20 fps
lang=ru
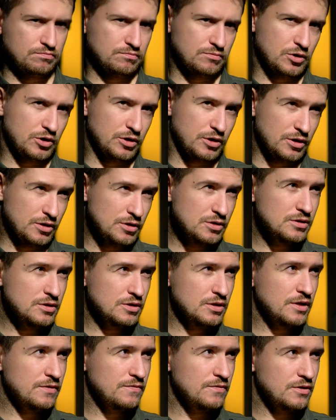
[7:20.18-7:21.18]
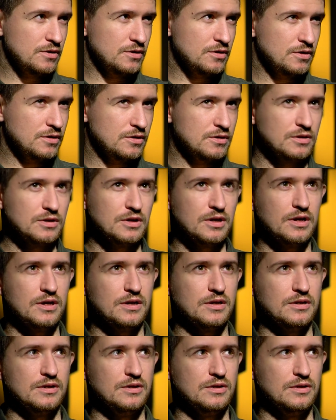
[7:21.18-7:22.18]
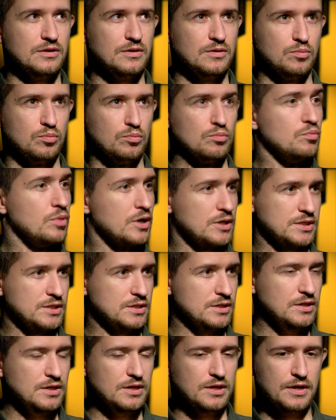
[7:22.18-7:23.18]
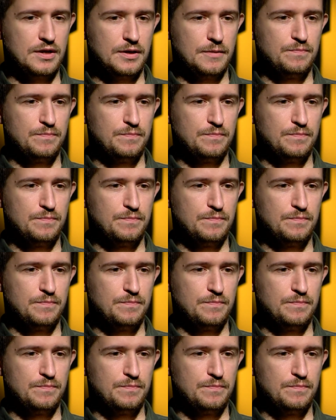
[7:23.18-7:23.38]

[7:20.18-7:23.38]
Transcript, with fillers: хоккеисты, наверное, да, и борцы,